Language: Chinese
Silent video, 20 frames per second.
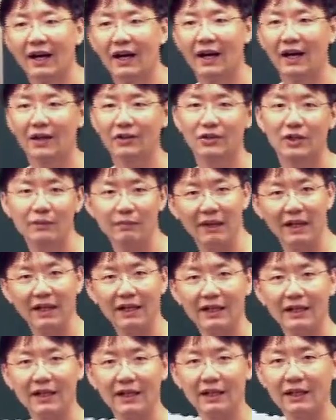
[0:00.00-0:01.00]
好，所以
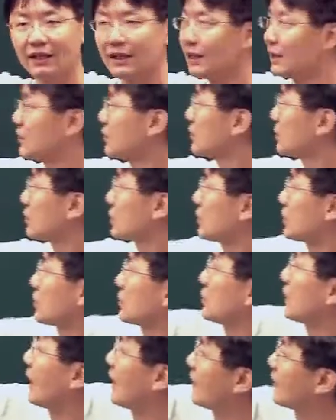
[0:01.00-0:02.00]
每一点的速度都出来